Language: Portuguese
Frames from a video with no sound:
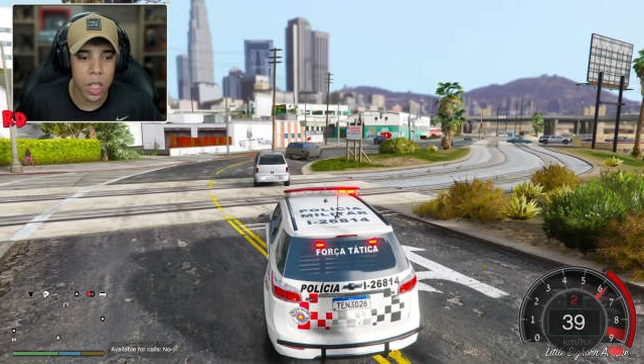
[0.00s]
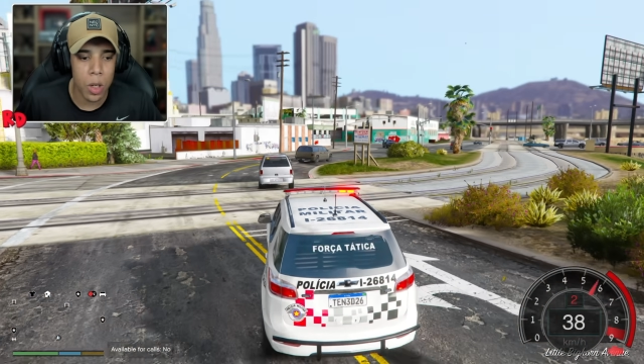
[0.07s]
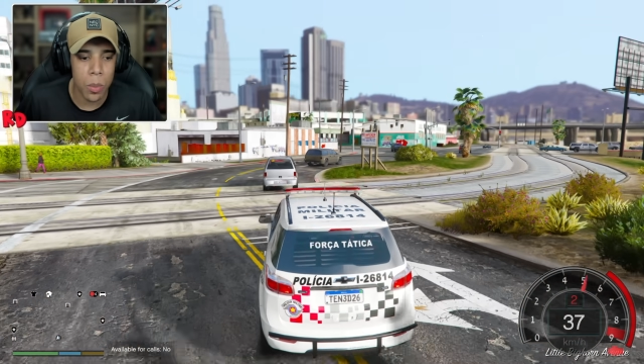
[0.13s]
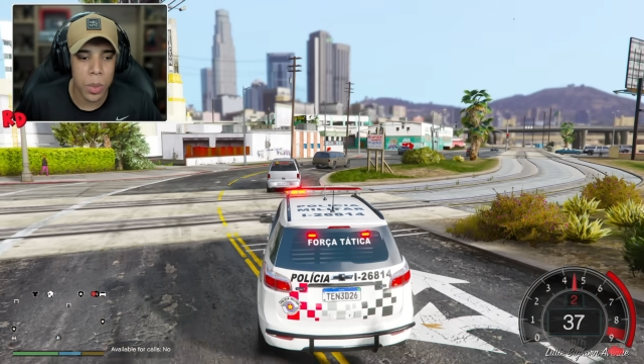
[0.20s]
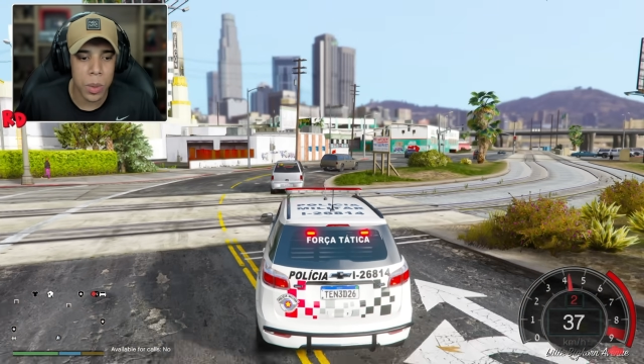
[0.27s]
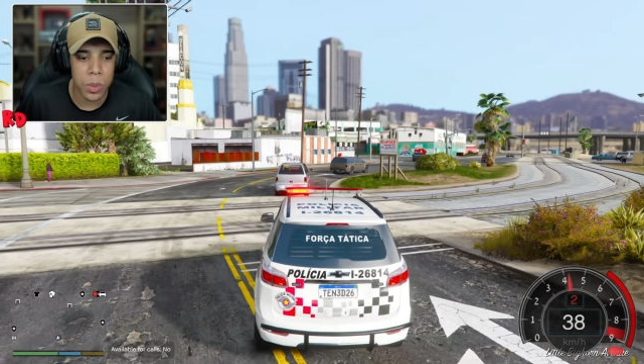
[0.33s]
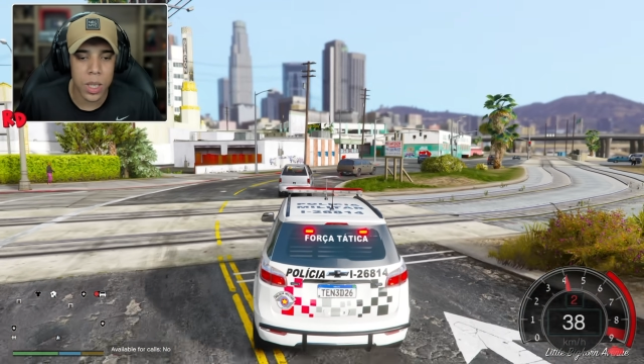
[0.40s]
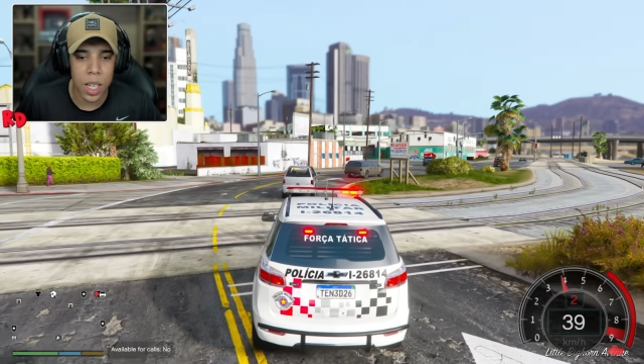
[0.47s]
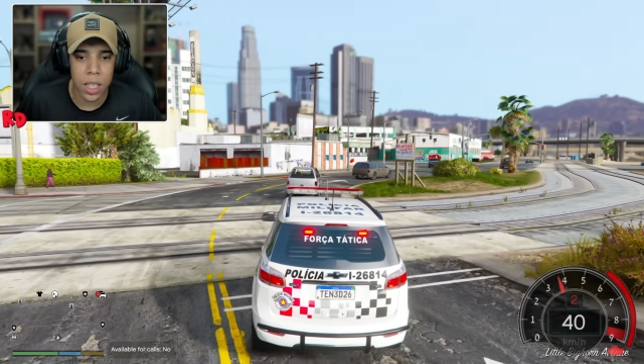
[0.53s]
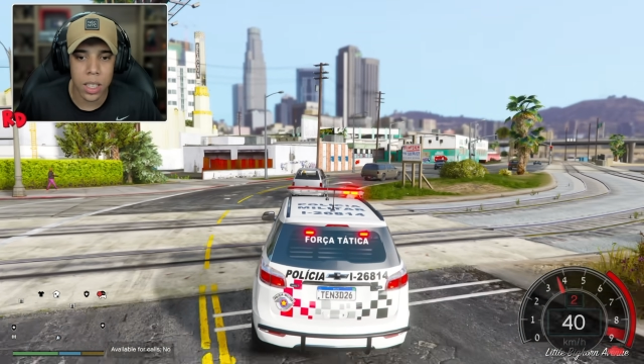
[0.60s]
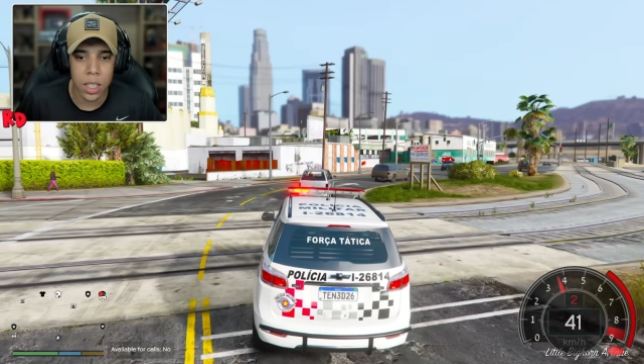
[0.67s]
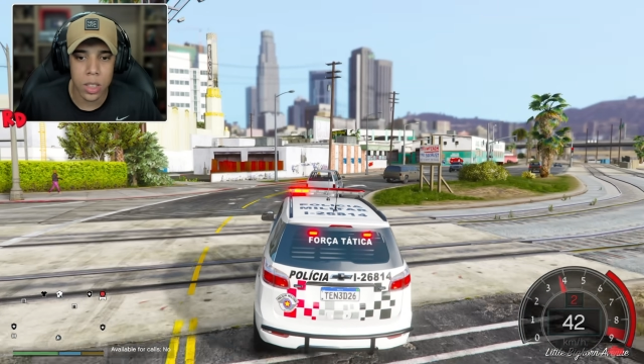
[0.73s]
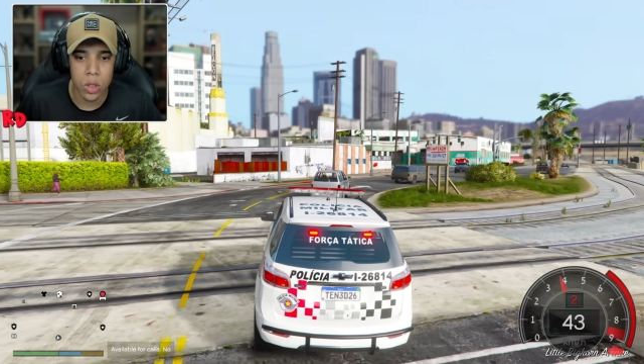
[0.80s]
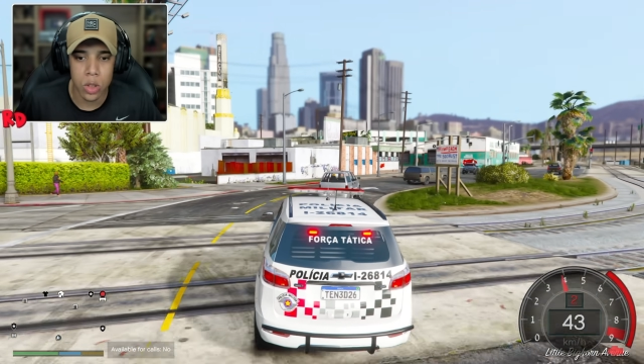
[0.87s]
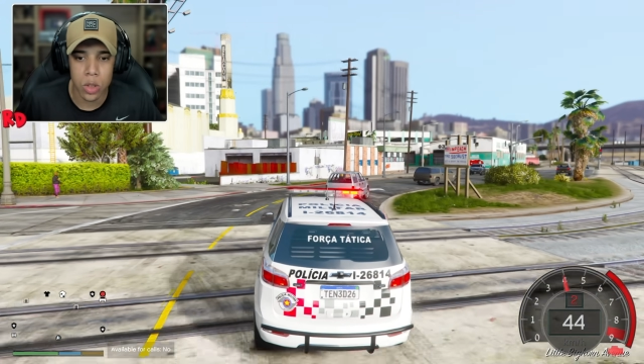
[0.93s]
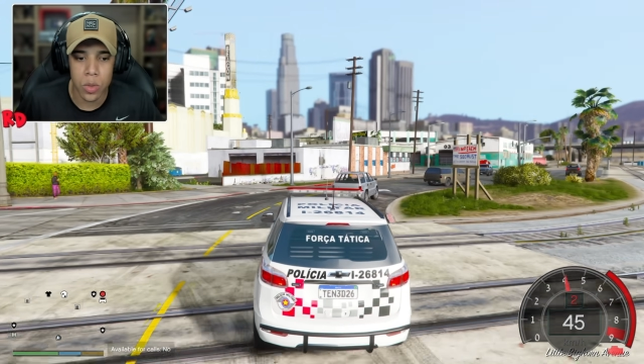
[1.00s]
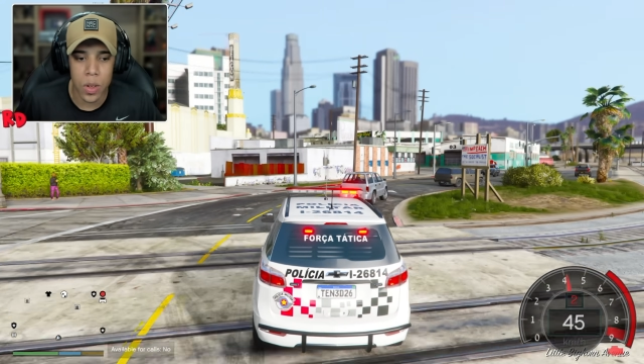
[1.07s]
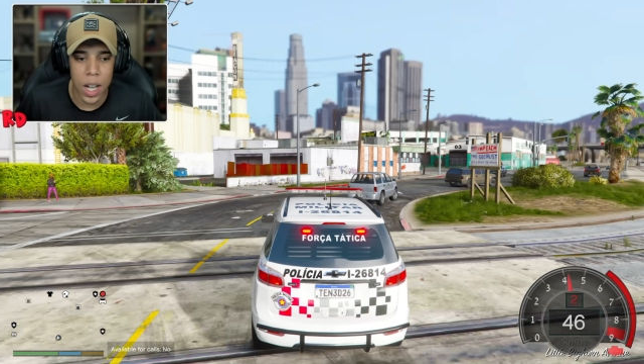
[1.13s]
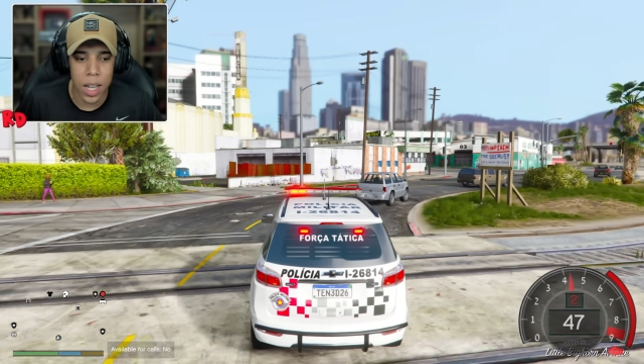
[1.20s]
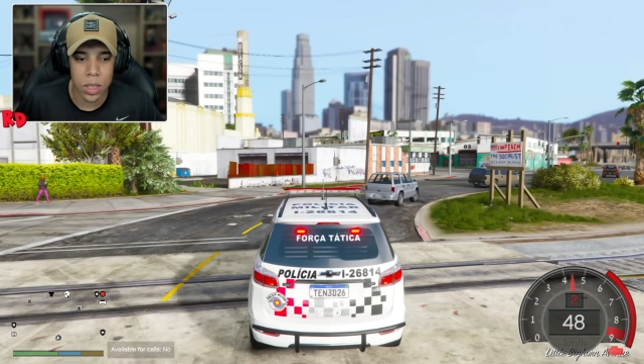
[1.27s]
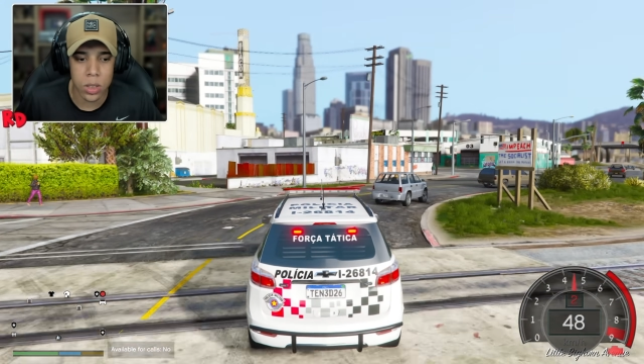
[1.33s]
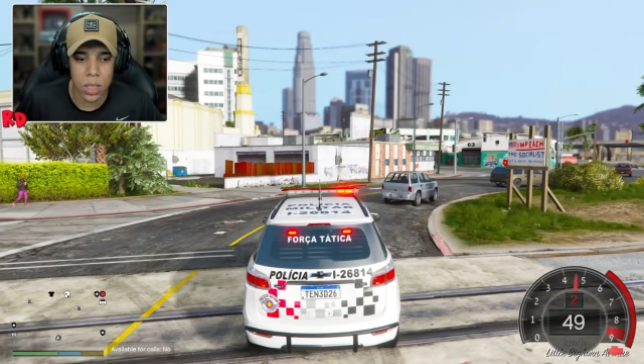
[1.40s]
é um membro da gangue dos
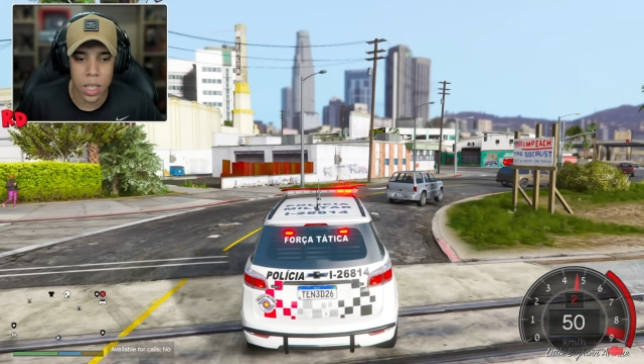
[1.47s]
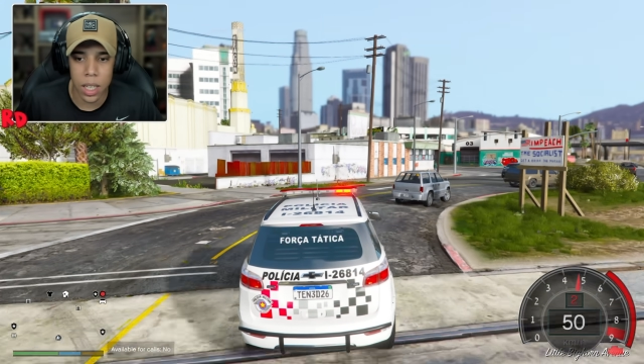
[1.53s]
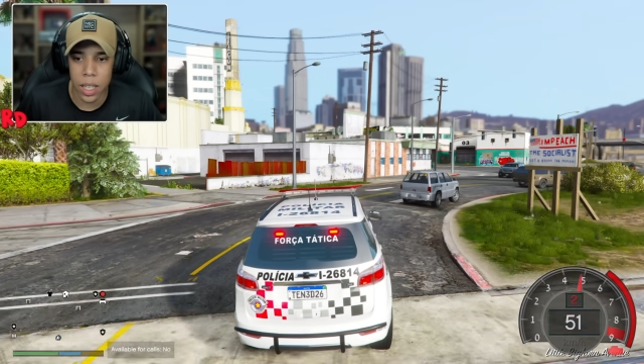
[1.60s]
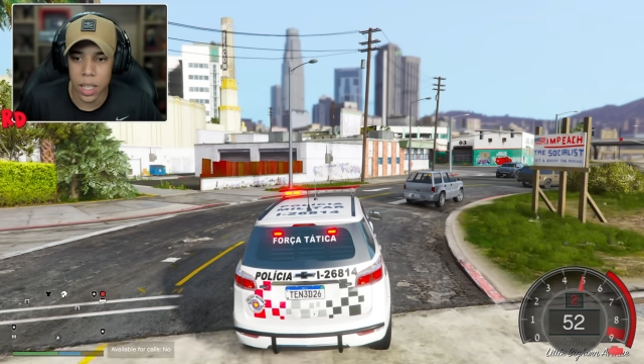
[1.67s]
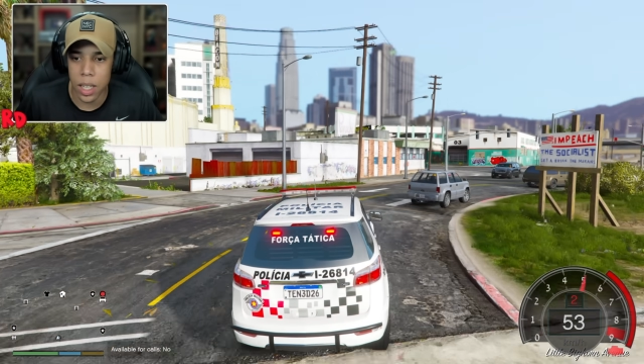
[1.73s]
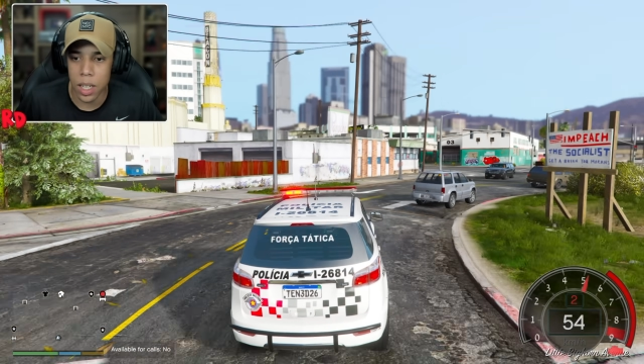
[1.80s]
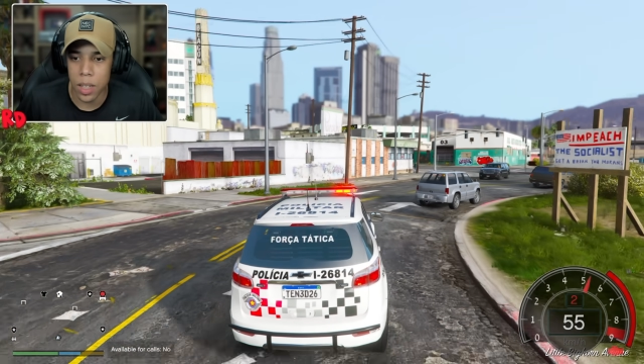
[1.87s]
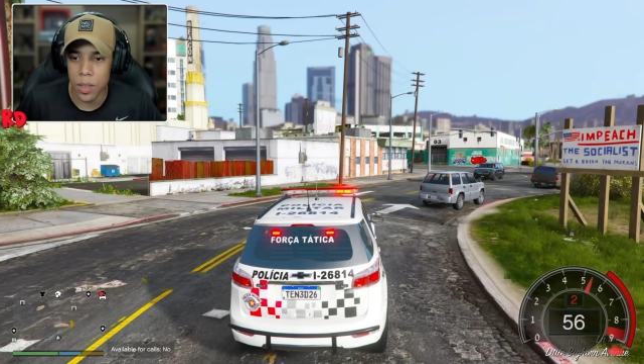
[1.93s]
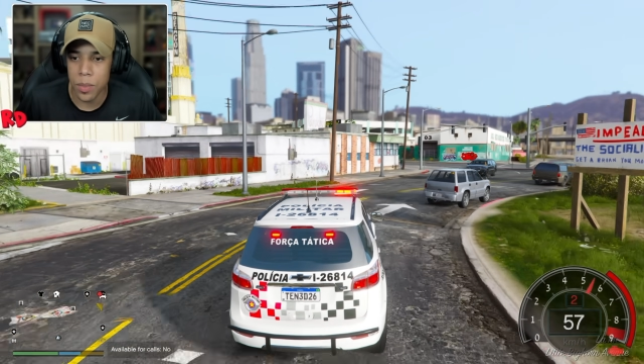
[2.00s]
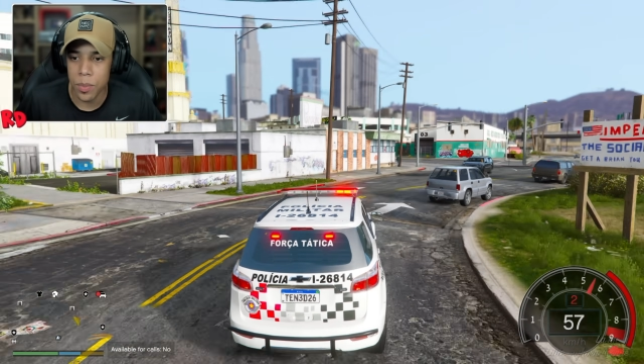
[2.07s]
vagos, galera.